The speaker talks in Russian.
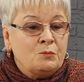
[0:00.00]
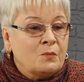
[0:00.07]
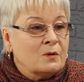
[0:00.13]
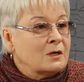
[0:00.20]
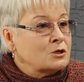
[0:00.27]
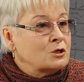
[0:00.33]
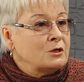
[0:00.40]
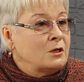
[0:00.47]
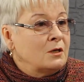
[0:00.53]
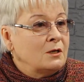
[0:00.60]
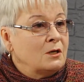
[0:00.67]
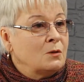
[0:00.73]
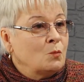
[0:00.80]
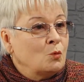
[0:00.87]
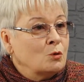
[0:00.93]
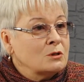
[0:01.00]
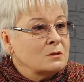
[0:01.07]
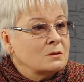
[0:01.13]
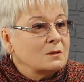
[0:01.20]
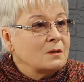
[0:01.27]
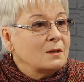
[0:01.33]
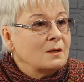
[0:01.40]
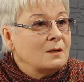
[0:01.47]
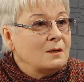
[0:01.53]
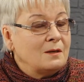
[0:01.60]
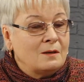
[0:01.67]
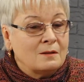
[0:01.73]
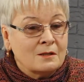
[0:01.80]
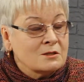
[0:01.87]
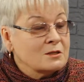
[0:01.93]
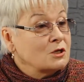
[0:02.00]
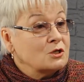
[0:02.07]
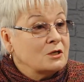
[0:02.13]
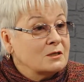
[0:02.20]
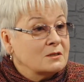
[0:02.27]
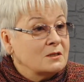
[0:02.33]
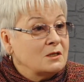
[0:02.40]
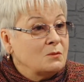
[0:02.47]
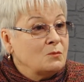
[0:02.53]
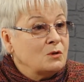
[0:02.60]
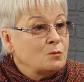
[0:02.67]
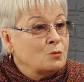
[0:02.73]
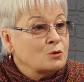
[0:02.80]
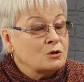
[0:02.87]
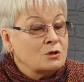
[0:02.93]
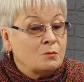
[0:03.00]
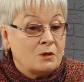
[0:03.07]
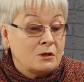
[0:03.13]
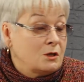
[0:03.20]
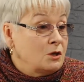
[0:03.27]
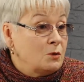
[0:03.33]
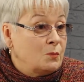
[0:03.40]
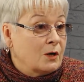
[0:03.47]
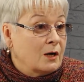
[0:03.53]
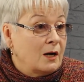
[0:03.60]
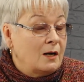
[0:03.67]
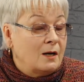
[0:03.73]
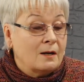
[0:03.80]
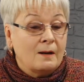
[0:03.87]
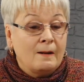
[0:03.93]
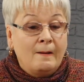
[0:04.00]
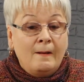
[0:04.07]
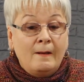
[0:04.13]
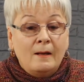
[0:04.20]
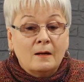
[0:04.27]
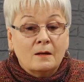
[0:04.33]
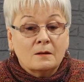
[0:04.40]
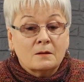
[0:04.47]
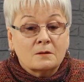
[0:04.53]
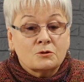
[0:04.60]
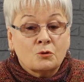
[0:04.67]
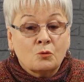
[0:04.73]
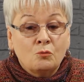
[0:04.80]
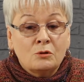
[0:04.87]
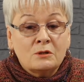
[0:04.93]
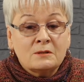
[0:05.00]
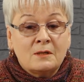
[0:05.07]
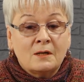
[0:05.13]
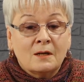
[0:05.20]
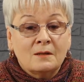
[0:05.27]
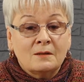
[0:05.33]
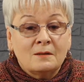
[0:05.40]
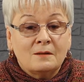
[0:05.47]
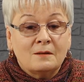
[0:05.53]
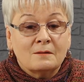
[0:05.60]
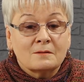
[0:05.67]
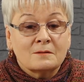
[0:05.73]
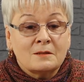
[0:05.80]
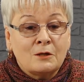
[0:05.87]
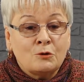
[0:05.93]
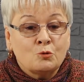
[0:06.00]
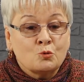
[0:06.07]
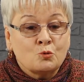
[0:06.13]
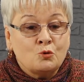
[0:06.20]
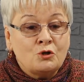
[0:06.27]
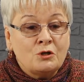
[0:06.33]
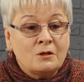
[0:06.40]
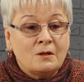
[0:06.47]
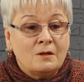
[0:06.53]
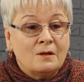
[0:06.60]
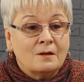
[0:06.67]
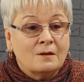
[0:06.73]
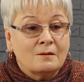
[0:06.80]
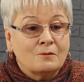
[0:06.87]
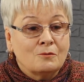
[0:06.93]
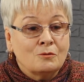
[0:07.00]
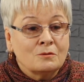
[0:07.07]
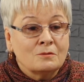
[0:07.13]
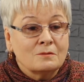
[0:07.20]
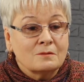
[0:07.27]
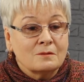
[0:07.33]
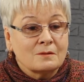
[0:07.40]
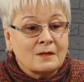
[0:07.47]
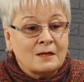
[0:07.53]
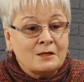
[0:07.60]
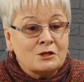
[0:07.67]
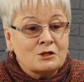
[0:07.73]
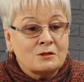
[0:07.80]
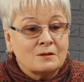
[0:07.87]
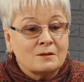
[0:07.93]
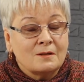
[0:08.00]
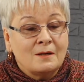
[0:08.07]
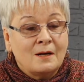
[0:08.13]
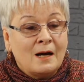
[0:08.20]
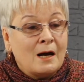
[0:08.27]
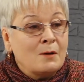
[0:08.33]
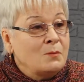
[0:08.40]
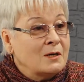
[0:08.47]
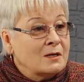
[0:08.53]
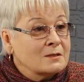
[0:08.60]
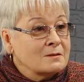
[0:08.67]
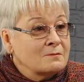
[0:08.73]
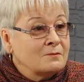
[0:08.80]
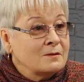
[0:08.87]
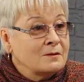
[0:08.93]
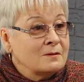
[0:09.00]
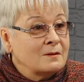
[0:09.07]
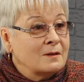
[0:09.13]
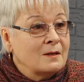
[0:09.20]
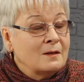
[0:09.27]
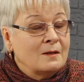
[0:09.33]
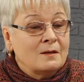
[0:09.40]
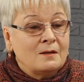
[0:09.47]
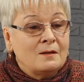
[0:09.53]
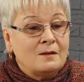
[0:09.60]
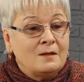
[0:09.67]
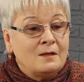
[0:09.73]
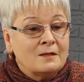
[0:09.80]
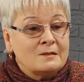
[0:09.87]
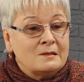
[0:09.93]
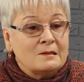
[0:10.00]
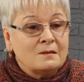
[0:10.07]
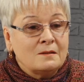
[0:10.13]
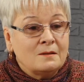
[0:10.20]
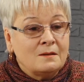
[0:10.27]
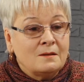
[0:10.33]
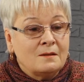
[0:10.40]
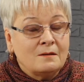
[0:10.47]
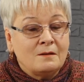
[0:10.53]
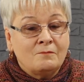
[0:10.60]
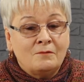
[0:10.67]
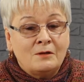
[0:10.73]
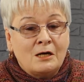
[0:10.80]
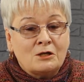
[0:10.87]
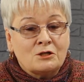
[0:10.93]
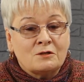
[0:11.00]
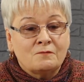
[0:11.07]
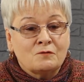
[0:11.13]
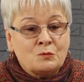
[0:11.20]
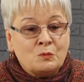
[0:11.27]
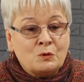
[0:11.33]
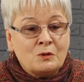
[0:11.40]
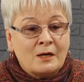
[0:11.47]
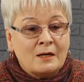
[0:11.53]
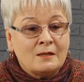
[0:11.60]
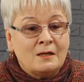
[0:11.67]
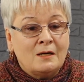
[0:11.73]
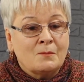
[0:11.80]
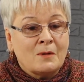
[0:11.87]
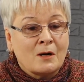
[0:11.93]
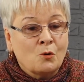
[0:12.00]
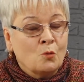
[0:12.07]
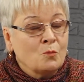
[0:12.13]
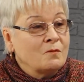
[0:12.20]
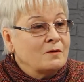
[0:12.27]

положительные эмоции и наслаждаться этими эмоциями. Это неправильно. Э, с другой стороны, статус учителя, он, э, конечно, обязывает и если ты являешься воспитателем огромного